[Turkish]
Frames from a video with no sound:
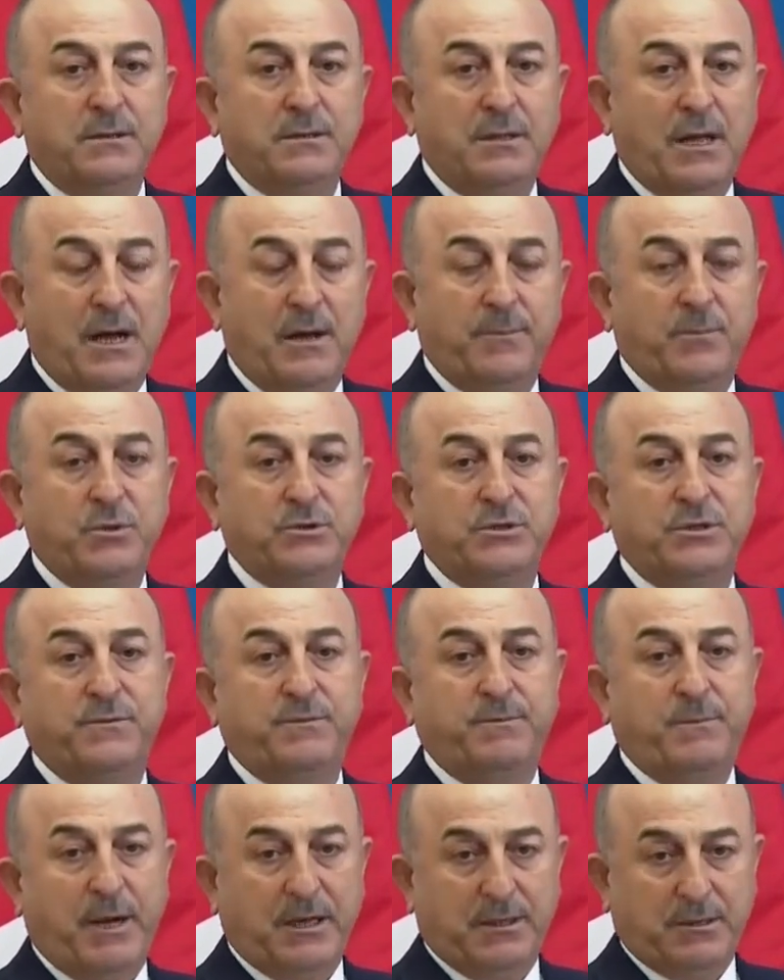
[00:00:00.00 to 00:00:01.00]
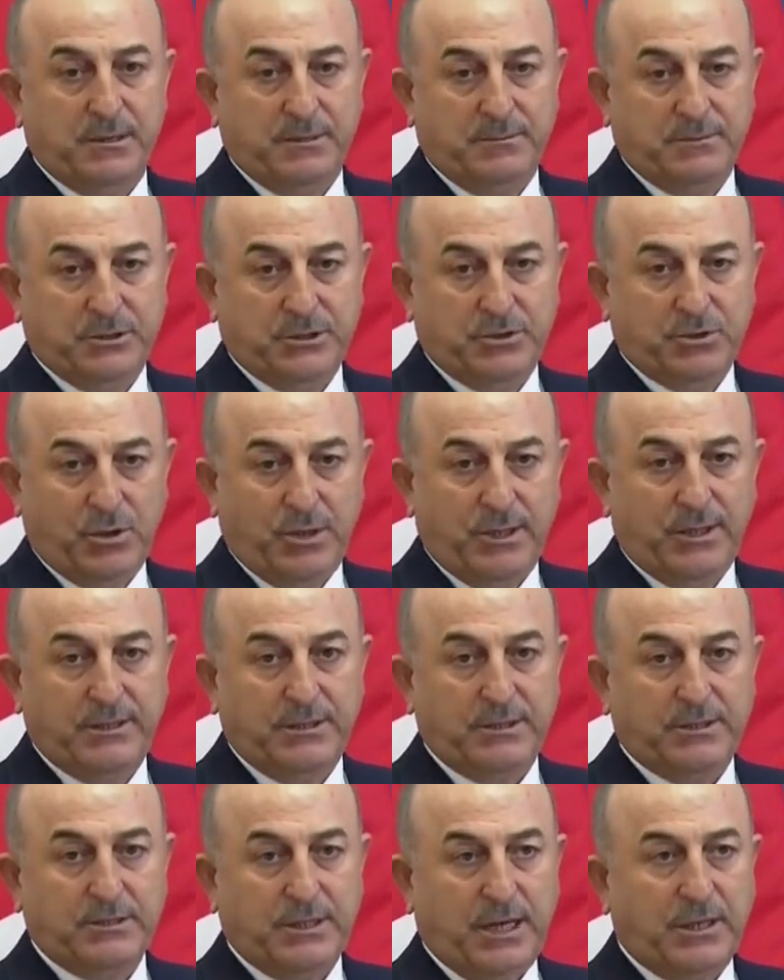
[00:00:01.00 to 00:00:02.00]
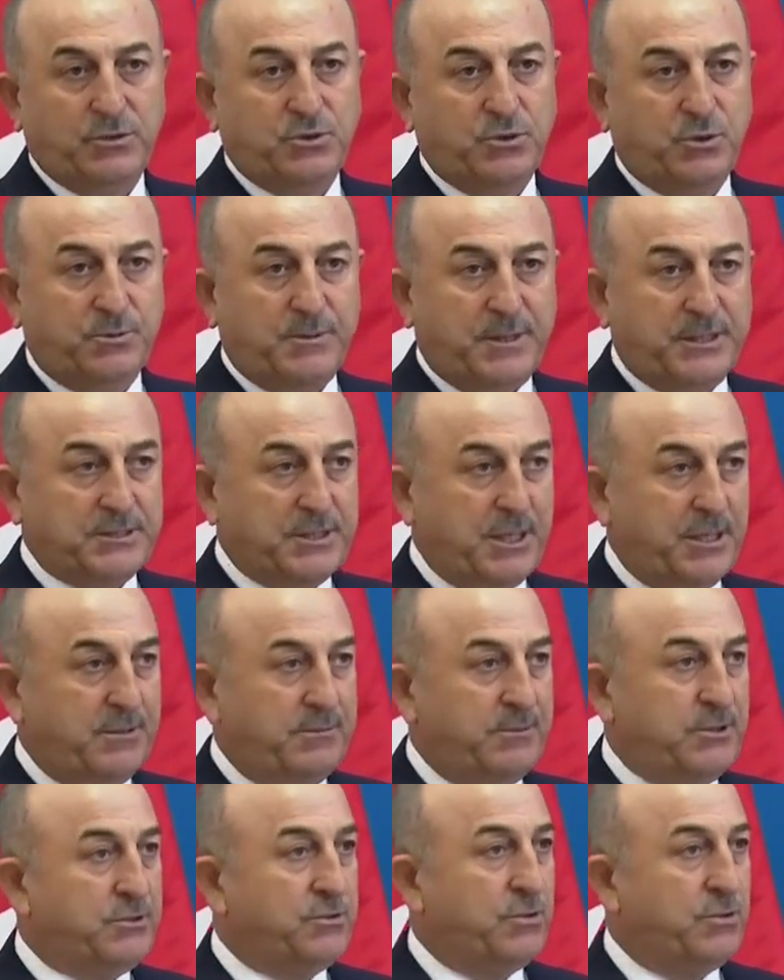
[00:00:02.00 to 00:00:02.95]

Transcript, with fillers: daha pozitif baktığımızı söyledik. Sayın Cumhurbaşkanımız